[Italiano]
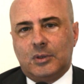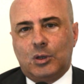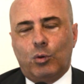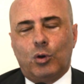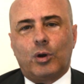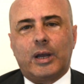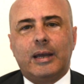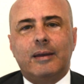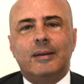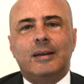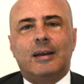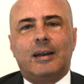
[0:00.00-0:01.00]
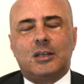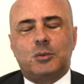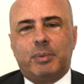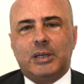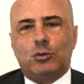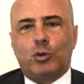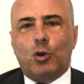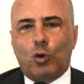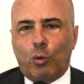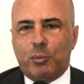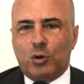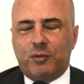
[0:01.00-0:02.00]
di quello che è l'aspetto
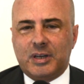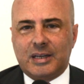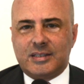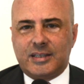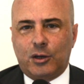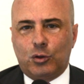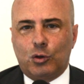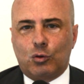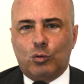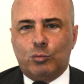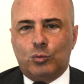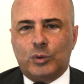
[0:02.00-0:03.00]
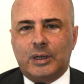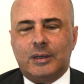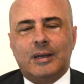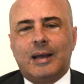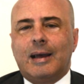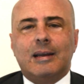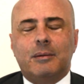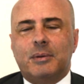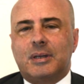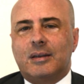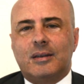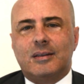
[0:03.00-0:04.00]
economico-finanziario del comune, anche
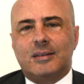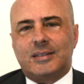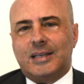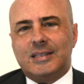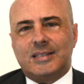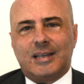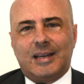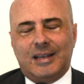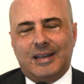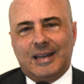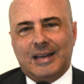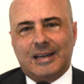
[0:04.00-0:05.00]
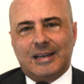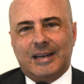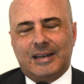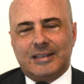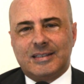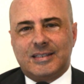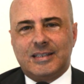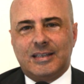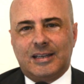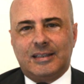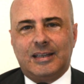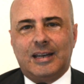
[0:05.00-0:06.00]
perché senza la
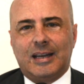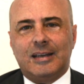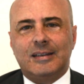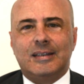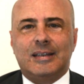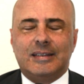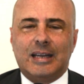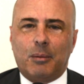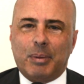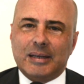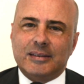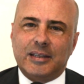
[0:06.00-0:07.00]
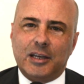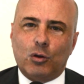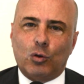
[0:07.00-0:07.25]
garanzia della, della parte